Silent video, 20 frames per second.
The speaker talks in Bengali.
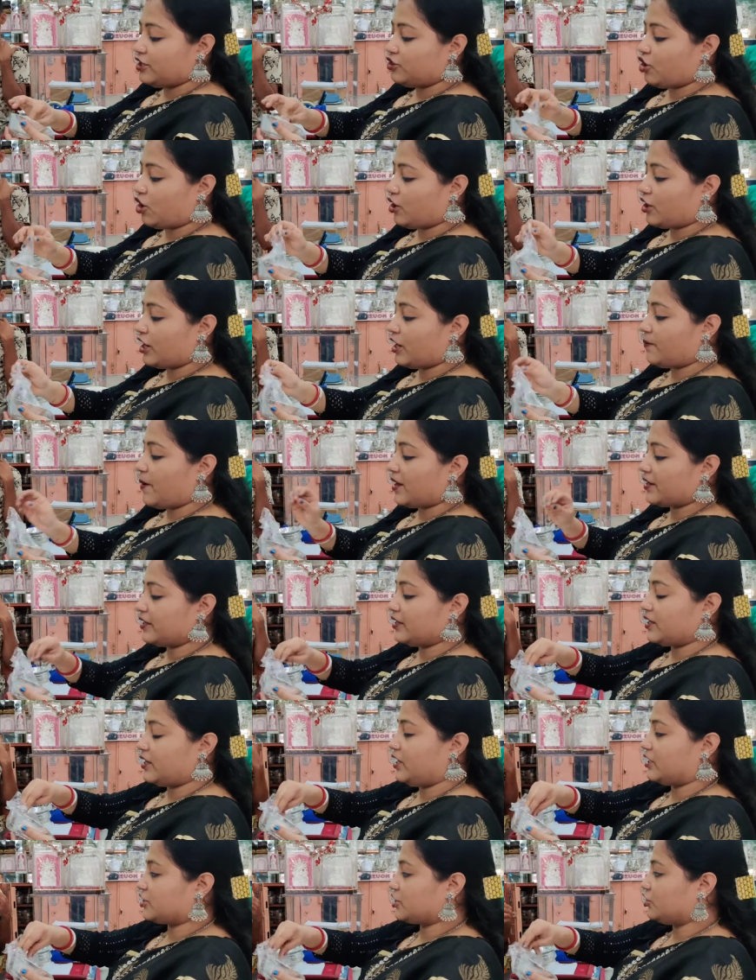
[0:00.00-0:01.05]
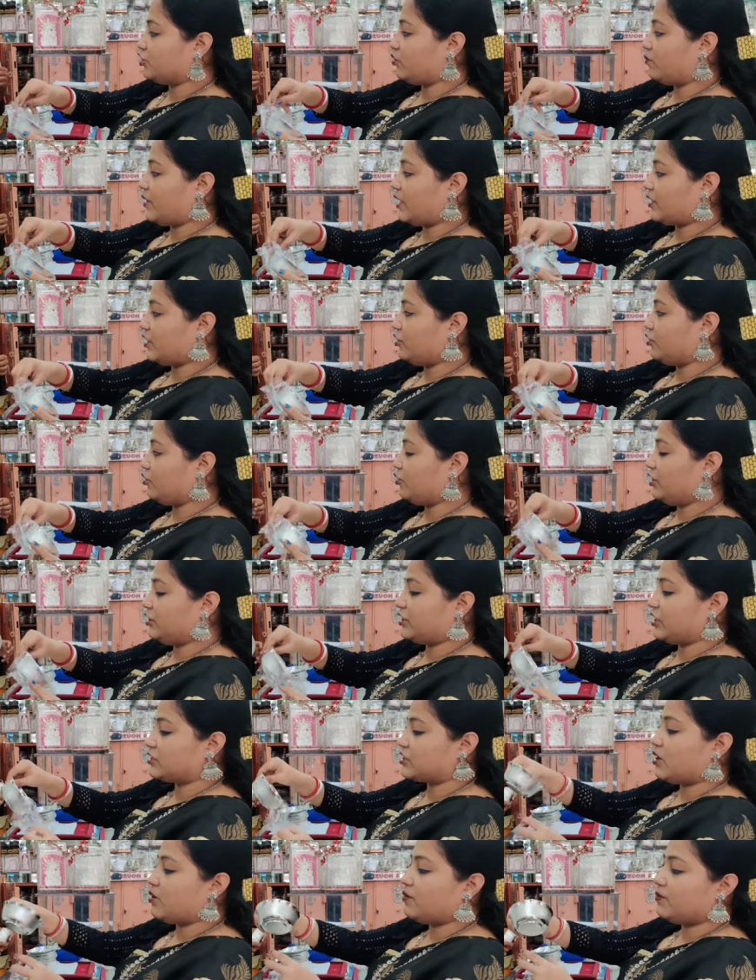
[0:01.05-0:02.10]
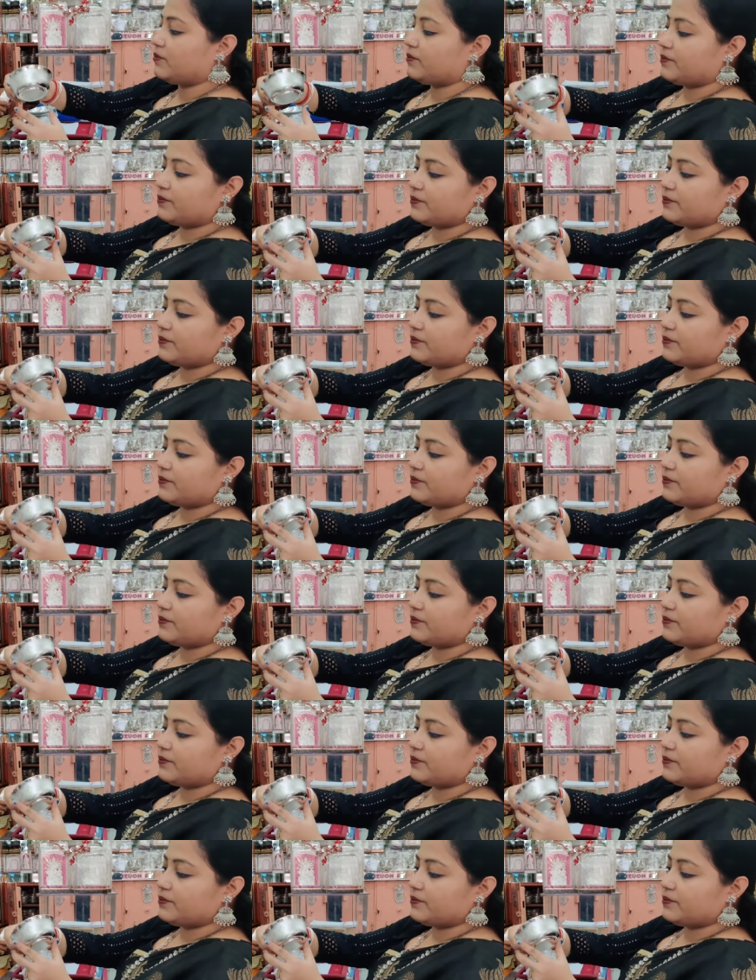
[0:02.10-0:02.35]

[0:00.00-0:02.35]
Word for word: এই ধরনের বাটির কালেকশন তোমরা আচ্ছা, কিন্তু নিতে চাও